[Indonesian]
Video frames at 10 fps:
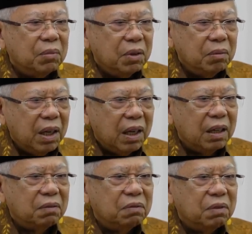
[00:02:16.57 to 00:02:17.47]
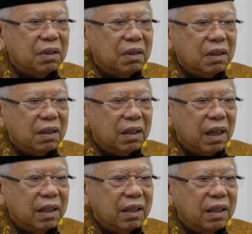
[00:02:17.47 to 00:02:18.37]
Mohon maaf
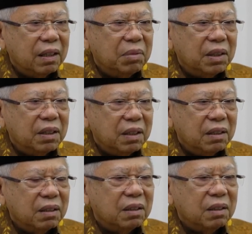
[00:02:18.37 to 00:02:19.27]
lahir dan batin.